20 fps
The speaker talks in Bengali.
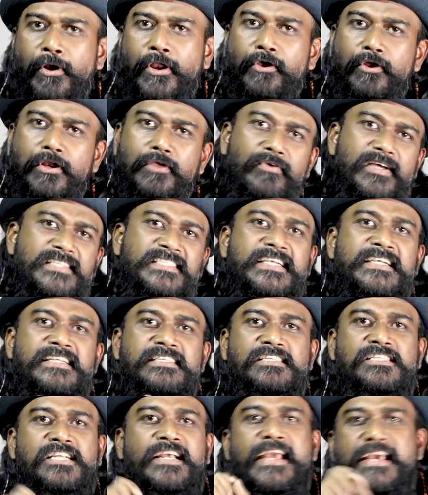মনে করি ওয়েস্ট
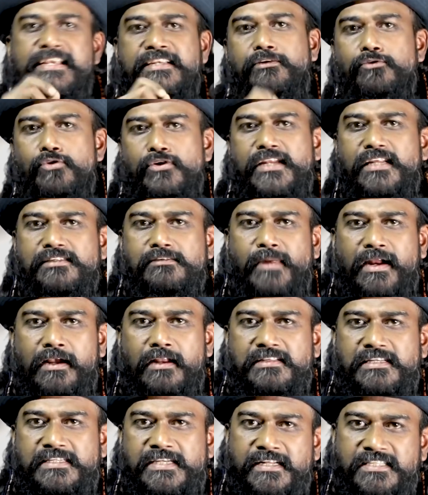ইন্ডিজের সঙ্গে এই যে দুই টেস্ট
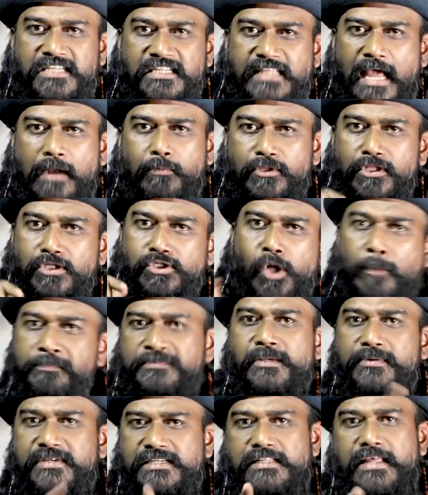বাংলাদেশ হেরেছে তার মধ্যে
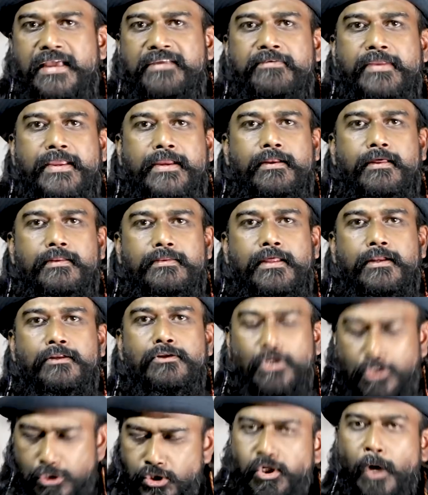সবচেয়ে বেশি দেয় ক্রিকেটারদের
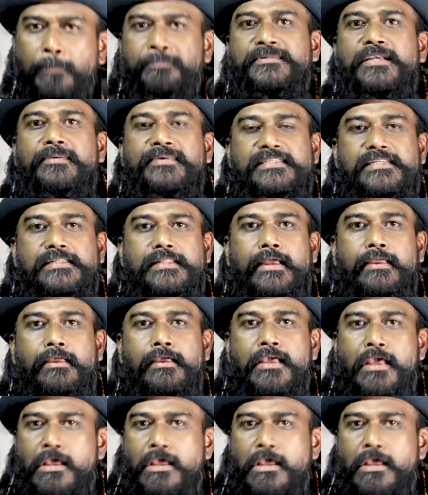সবচেয়ে বেশি দেয়